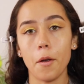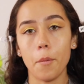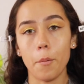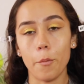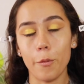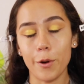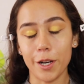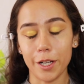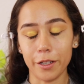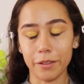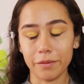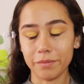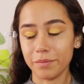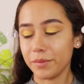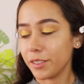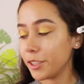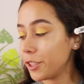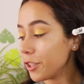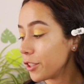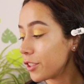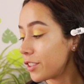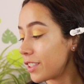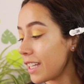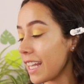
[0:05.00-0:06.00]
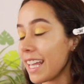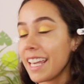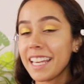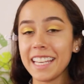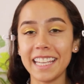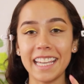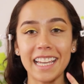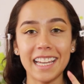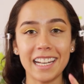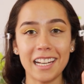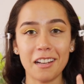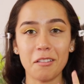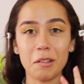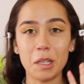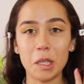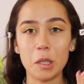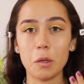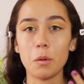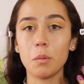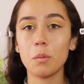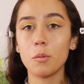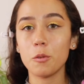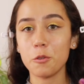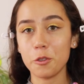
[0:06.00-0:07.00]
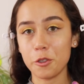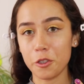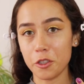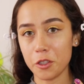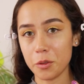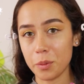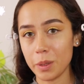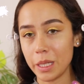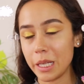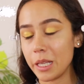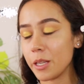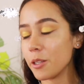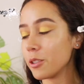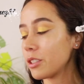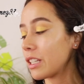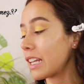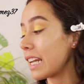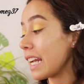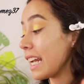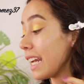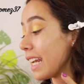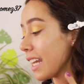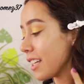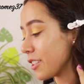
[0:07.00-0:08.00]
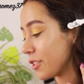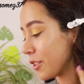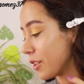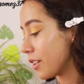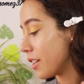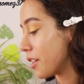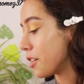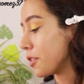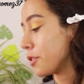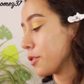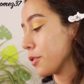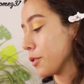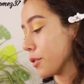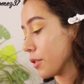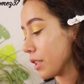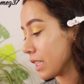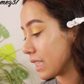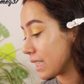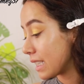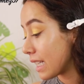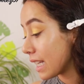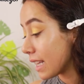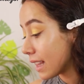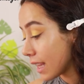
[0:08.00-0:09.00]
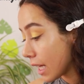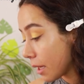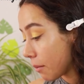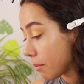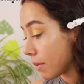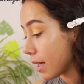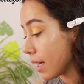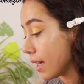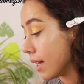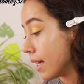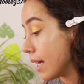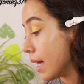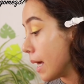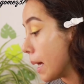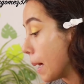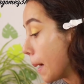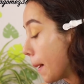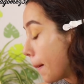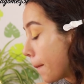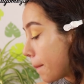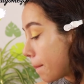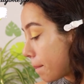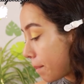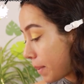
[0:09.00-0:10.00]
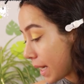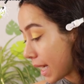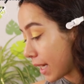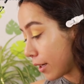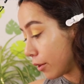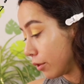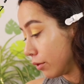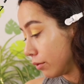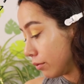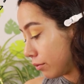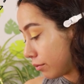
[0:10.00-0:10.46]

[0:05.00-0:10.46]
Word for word: Bueno, yo sé que han habido muchos videos relacionados con este tema, pero